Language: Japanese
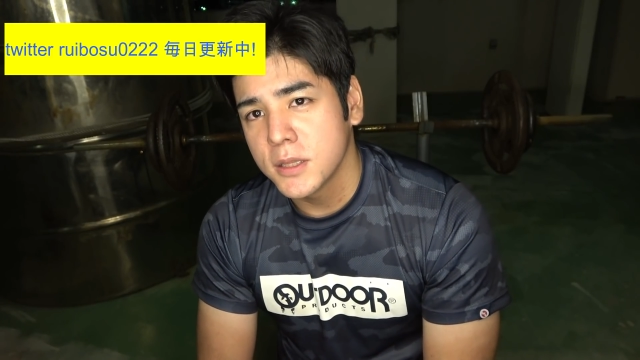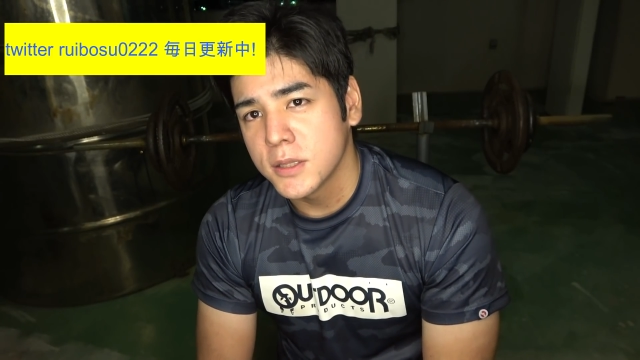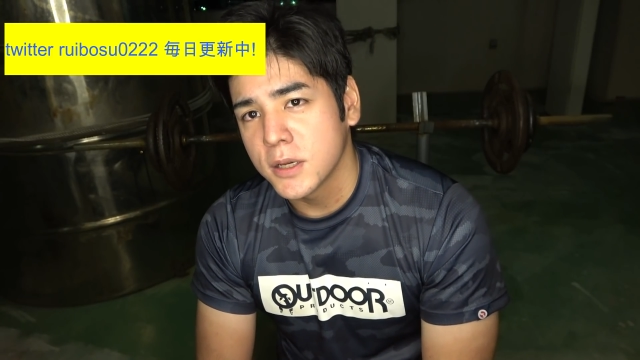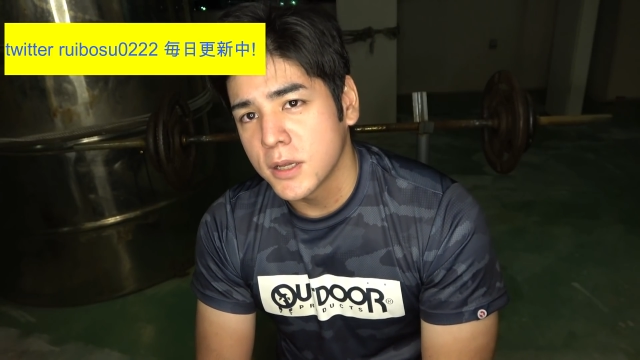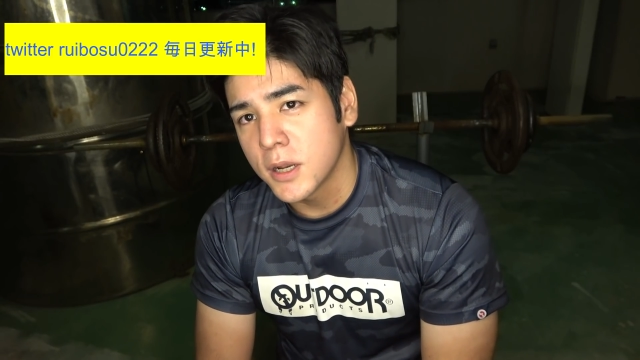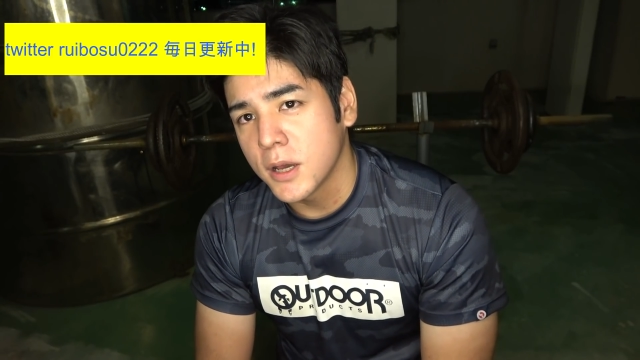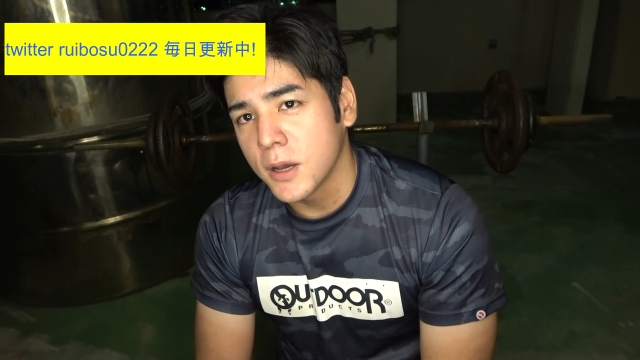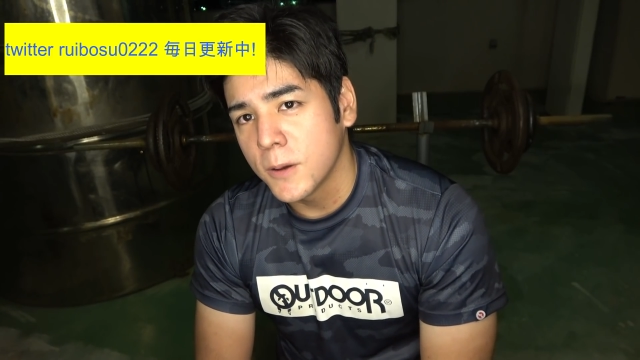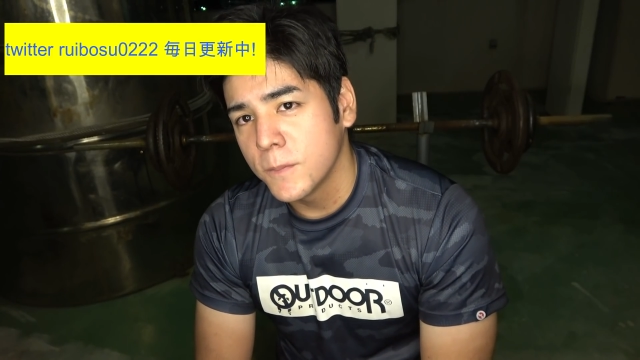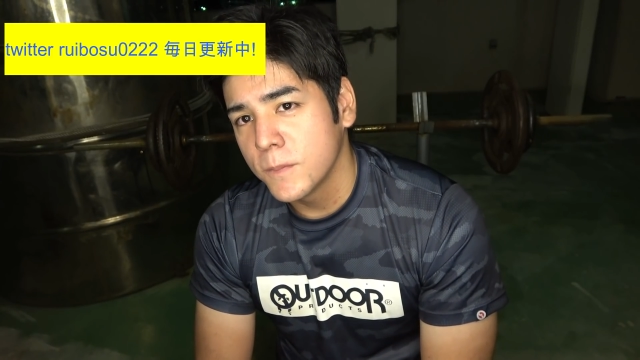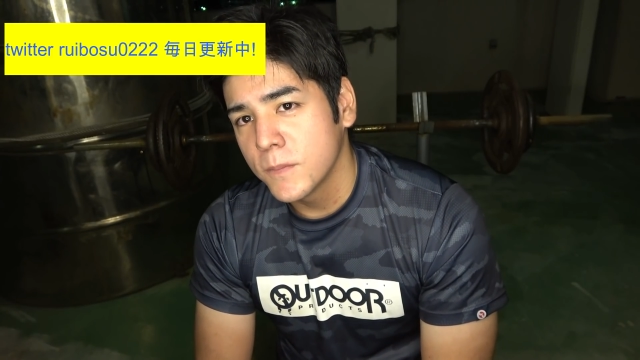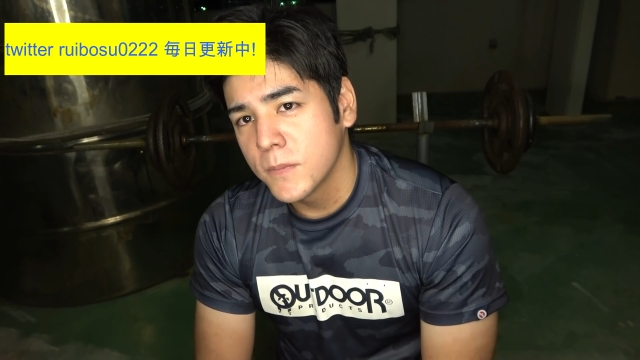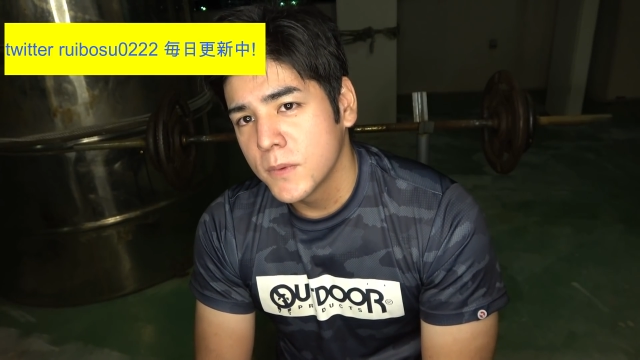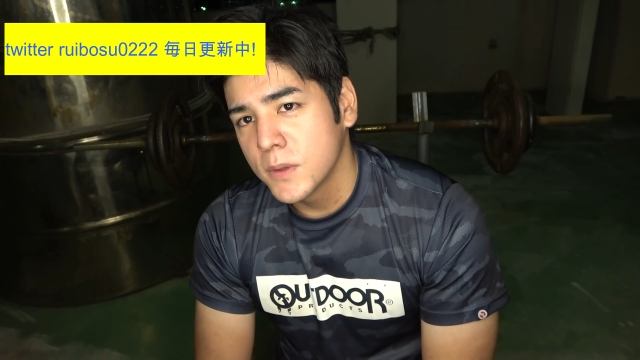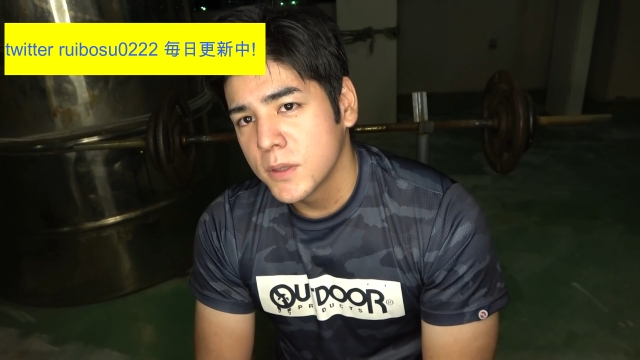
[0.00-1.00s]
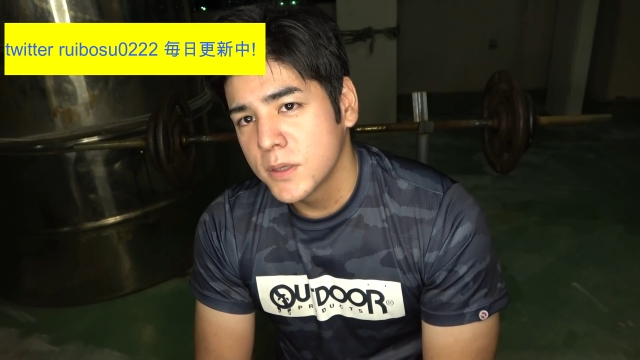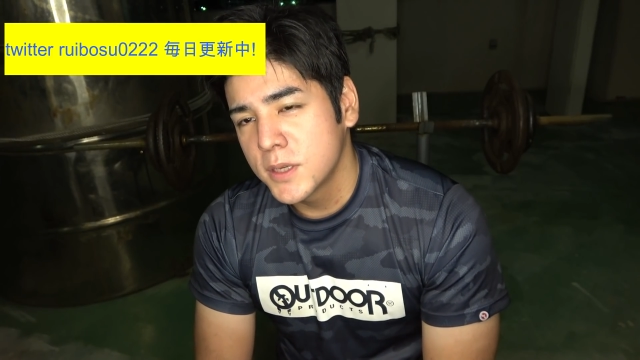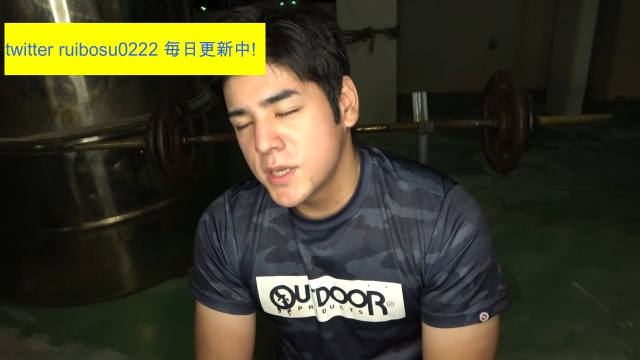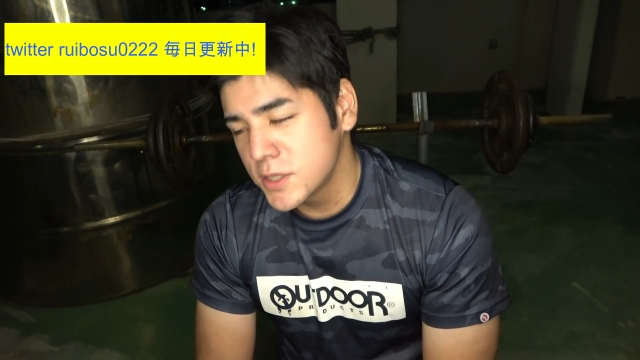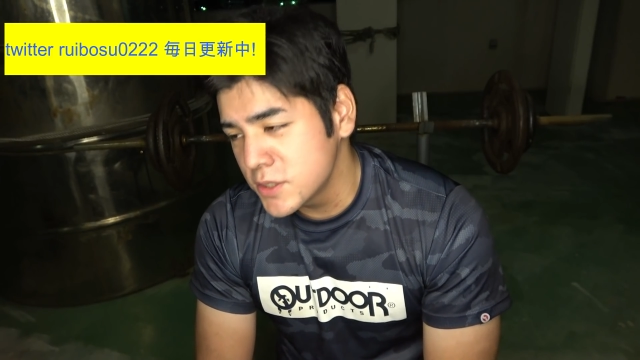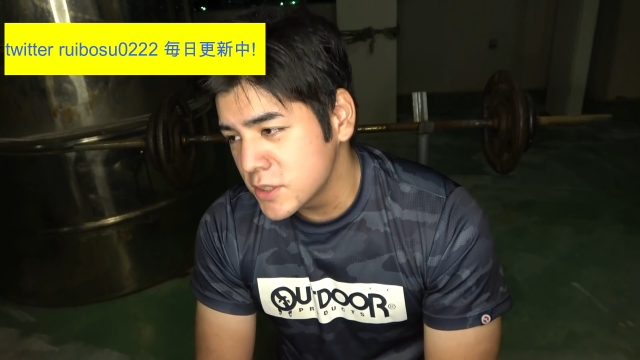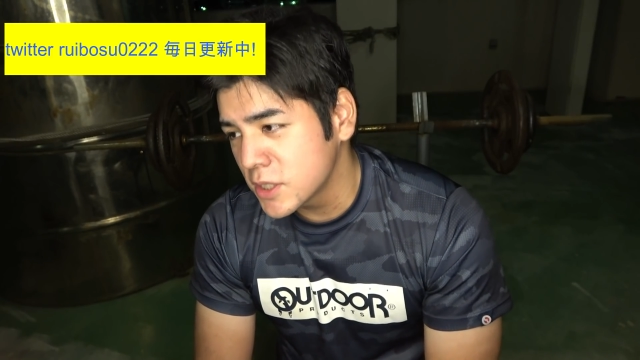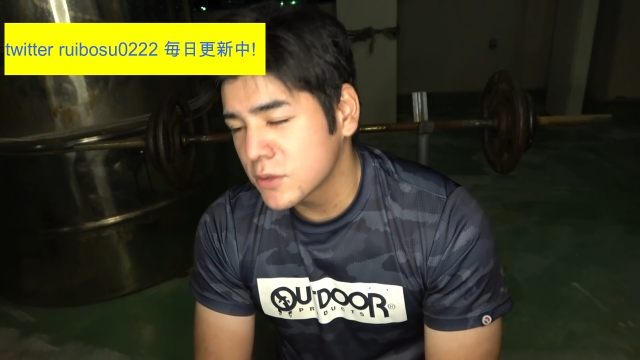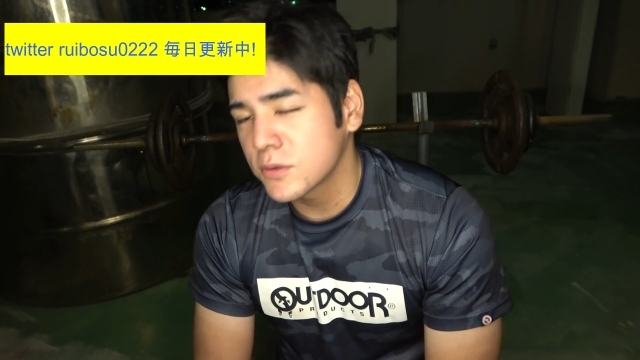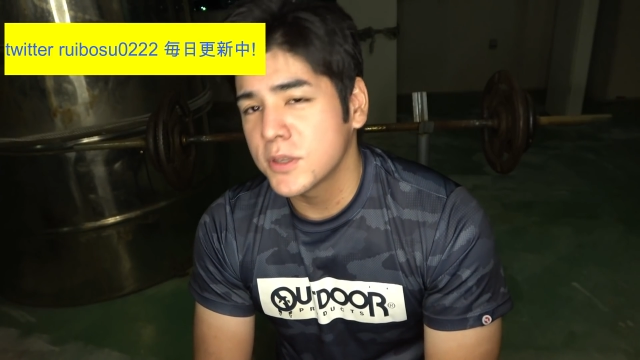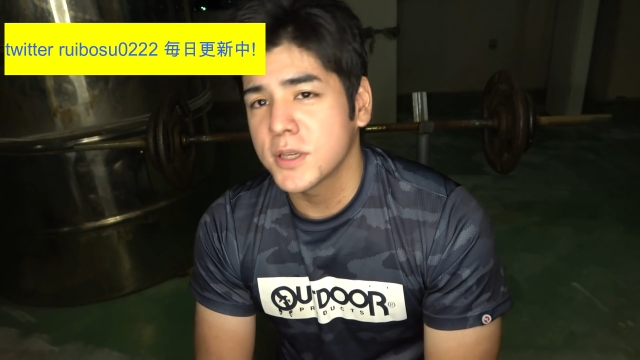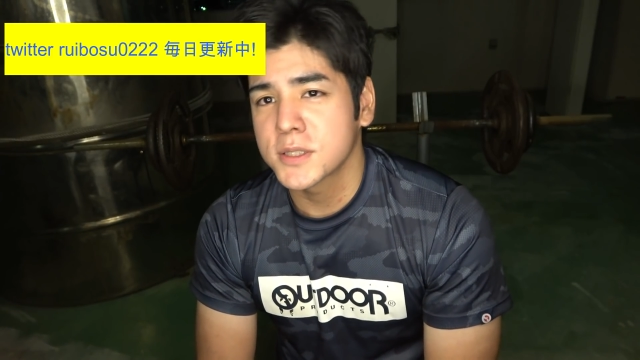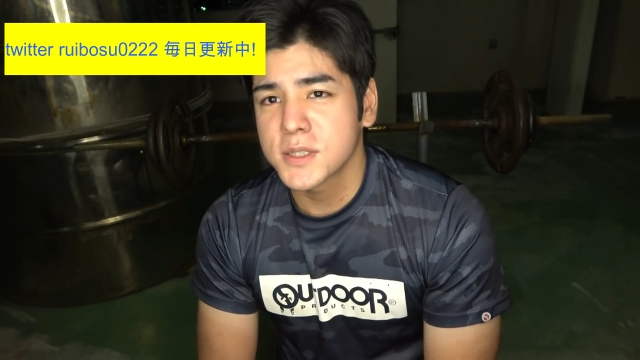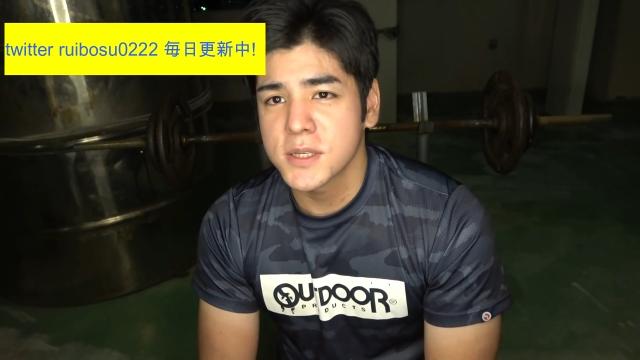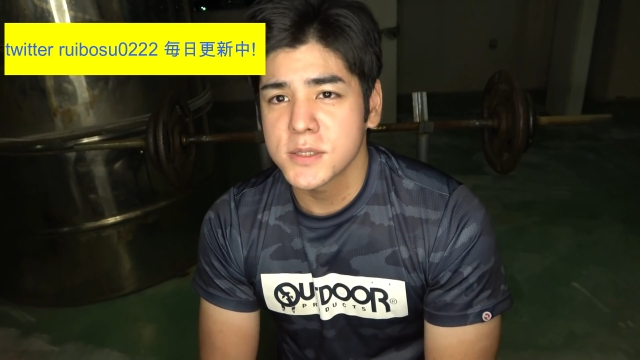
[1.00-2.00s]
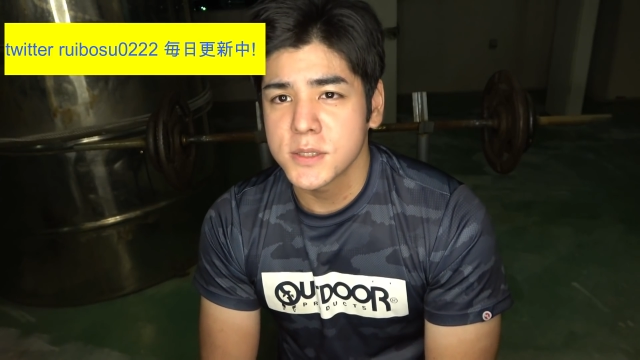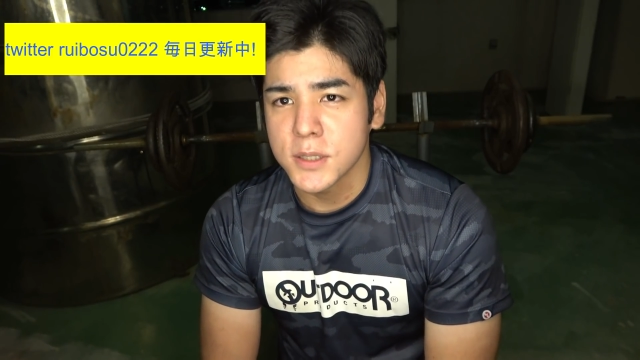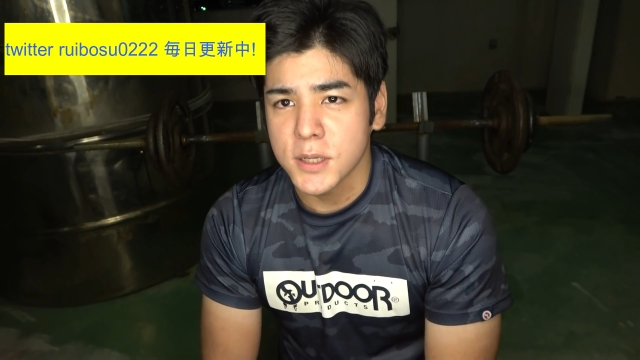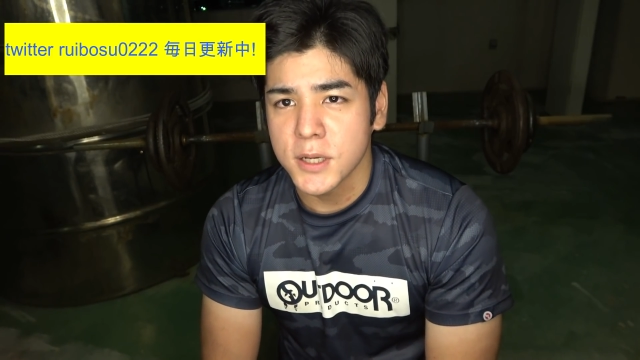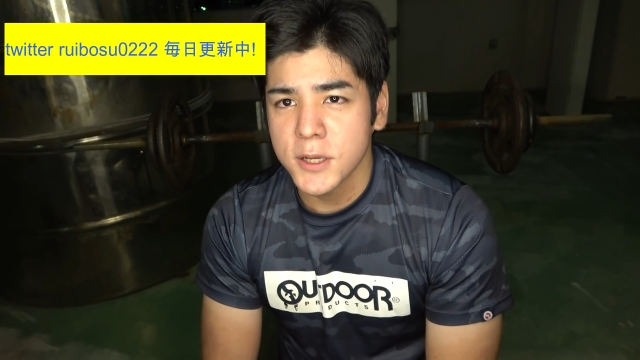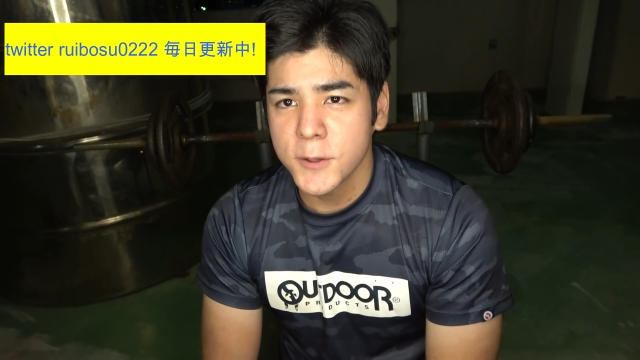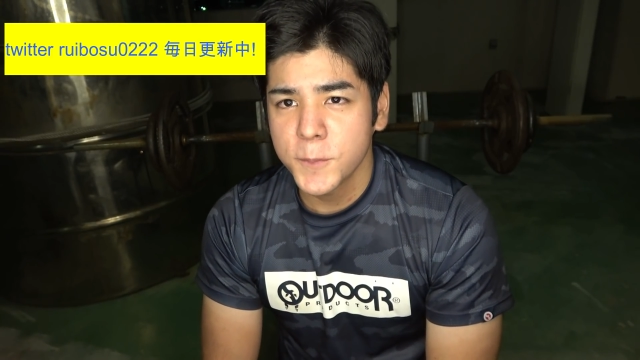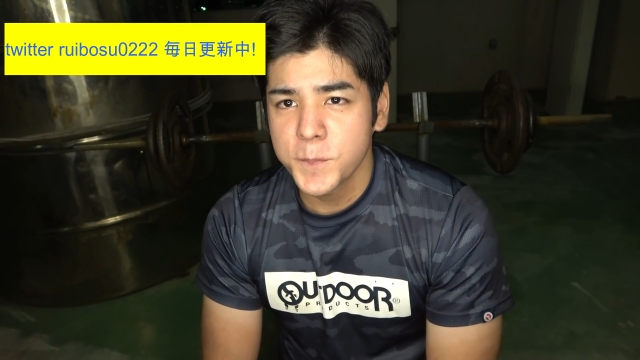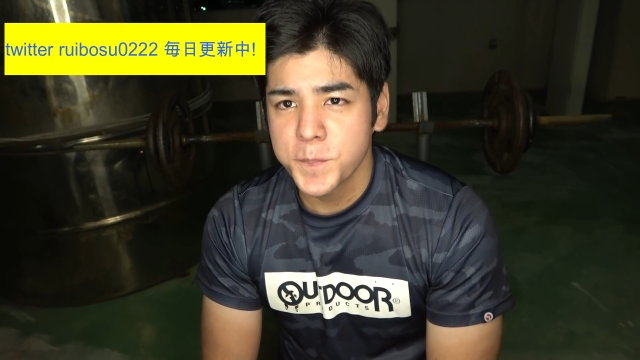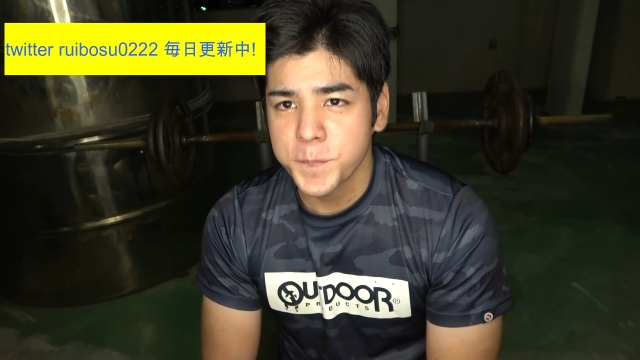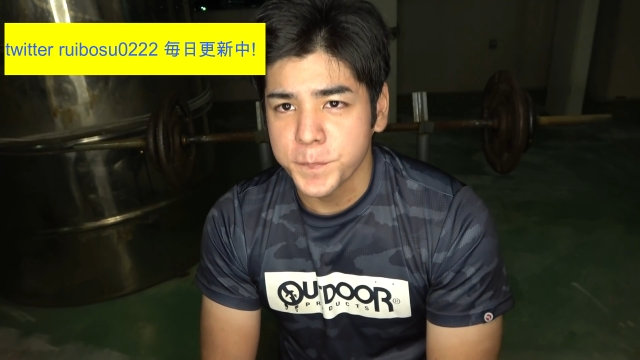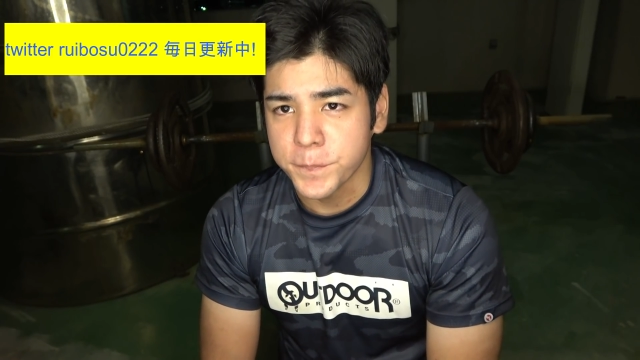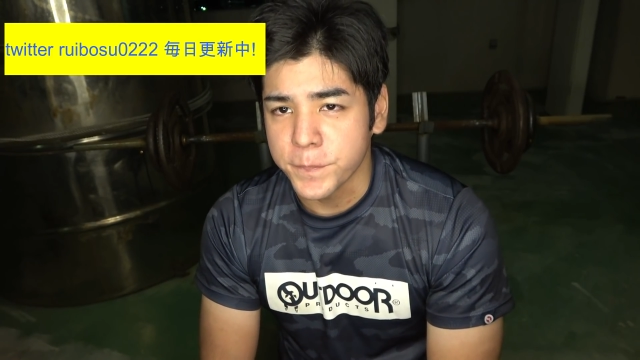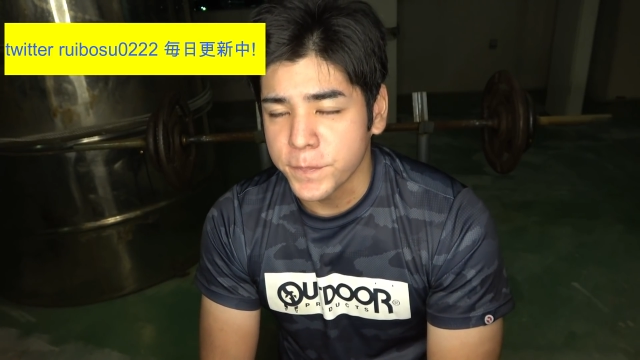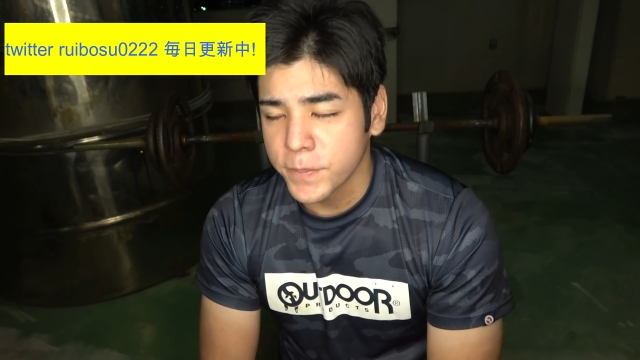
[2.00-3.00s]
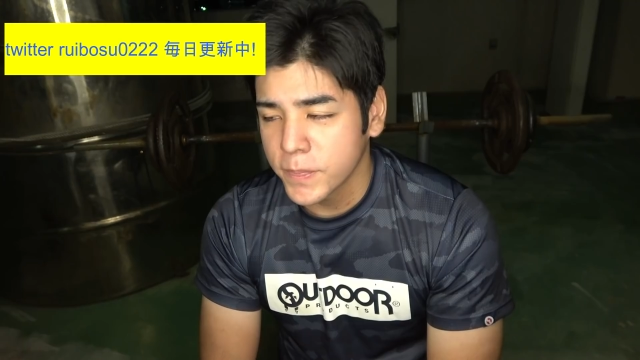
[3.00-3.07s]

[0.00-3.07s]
だから、気づいた時がチャンスだから。うん、